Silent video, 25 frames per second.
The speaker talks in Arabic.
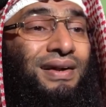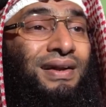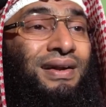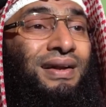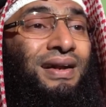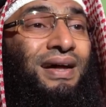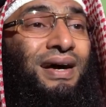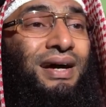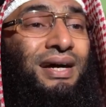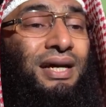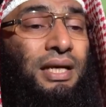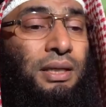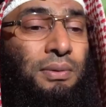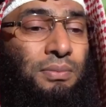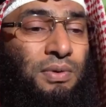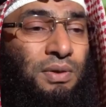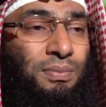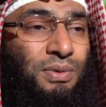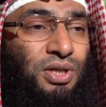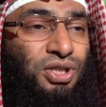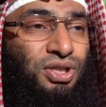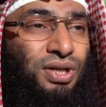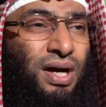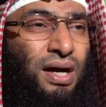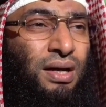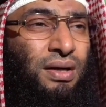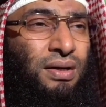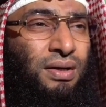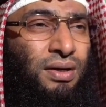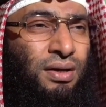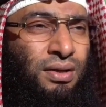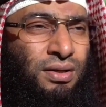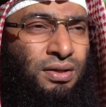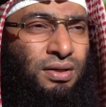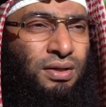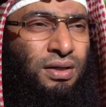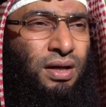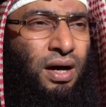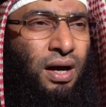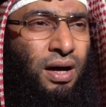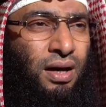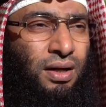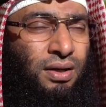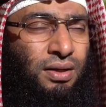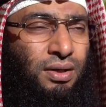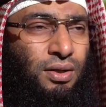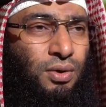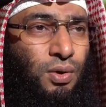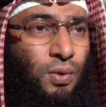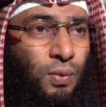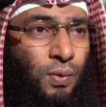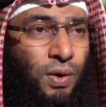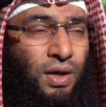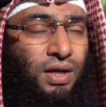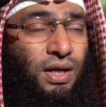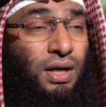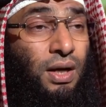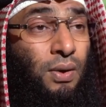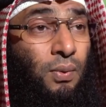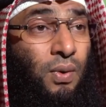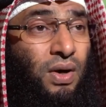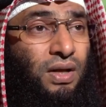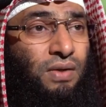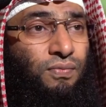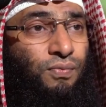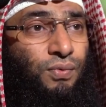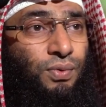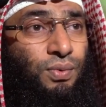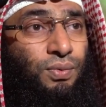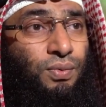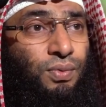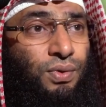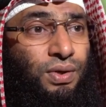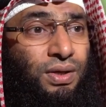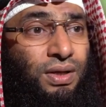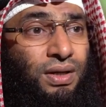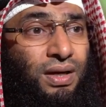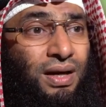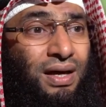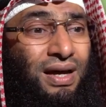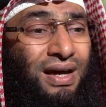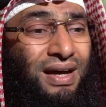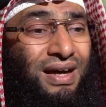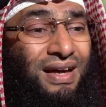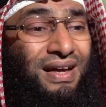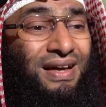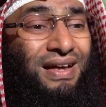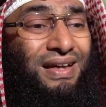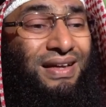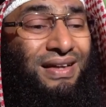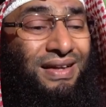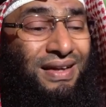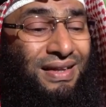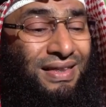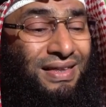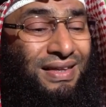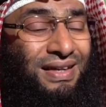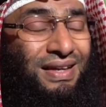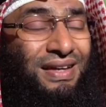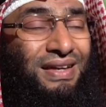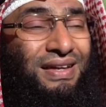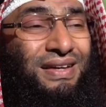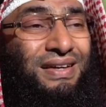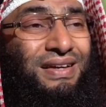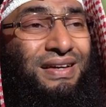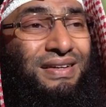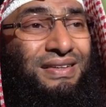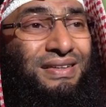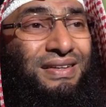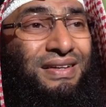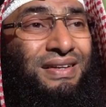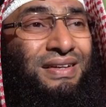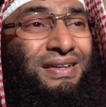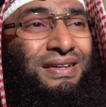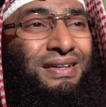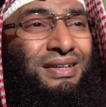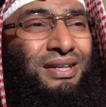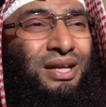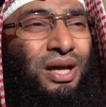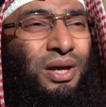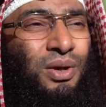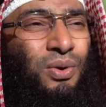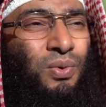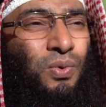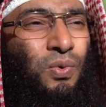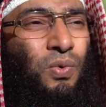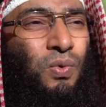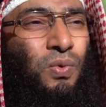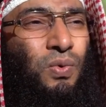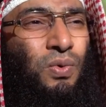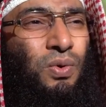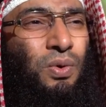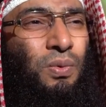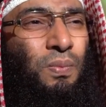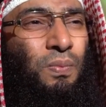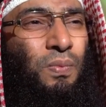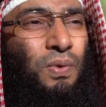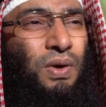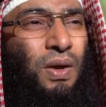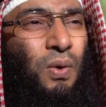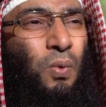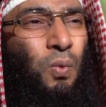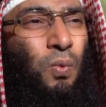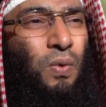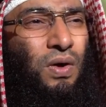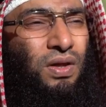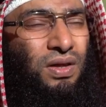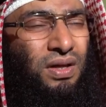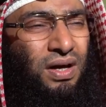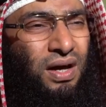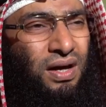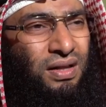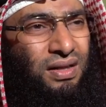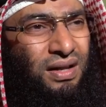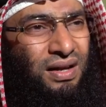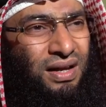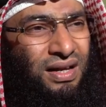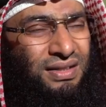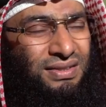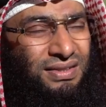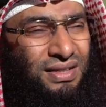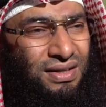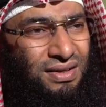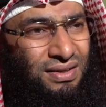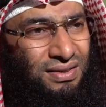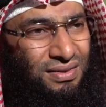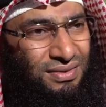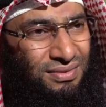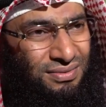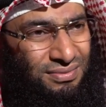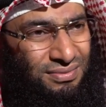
لكن من مشاكل عندنا حاليا اخواني اخواتي في الدنيا قضيه انه يكون ملوث هذا العسل.